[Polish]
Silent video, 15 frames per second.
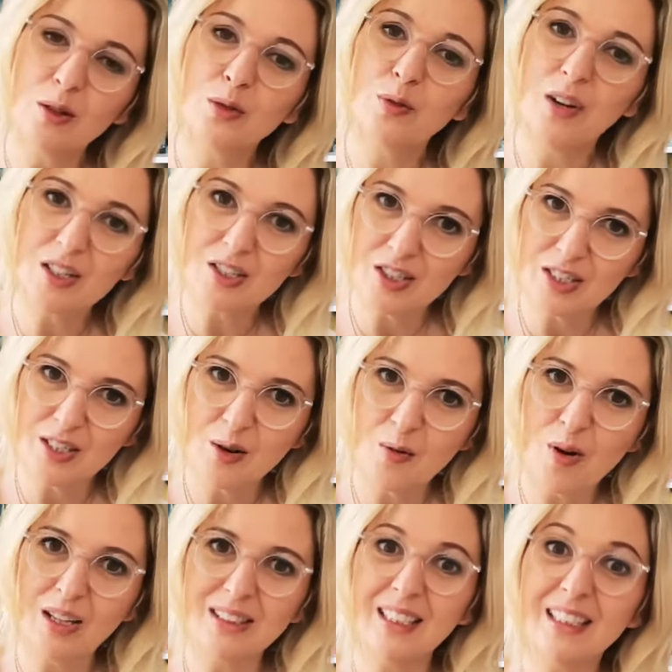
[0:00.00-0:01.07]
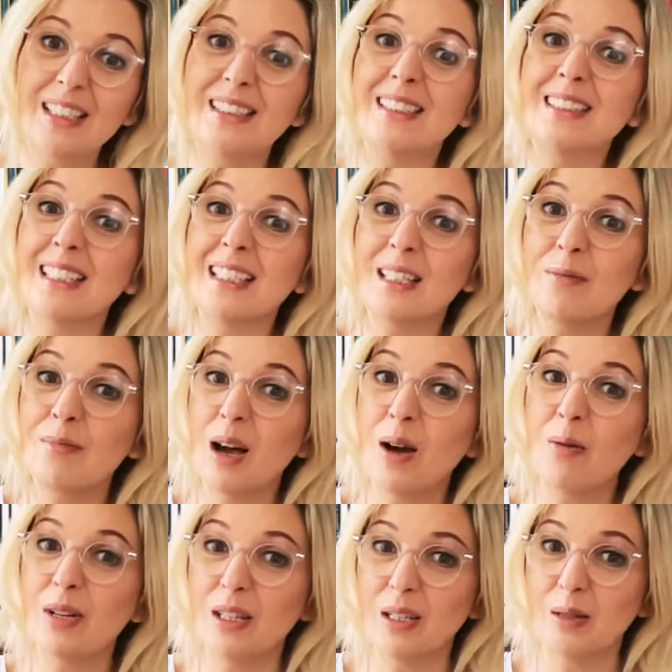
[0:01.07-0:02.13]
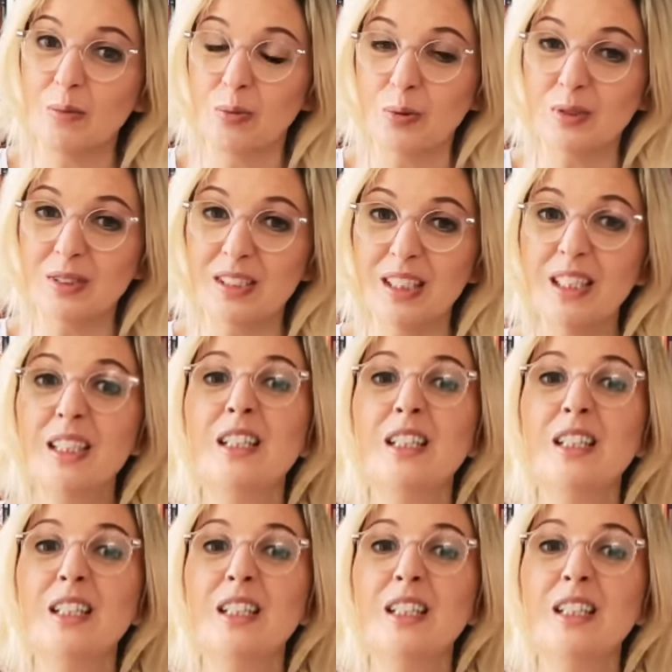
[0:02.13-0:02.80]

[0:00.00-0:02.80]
odważne działanie, jeden taki mały impuls,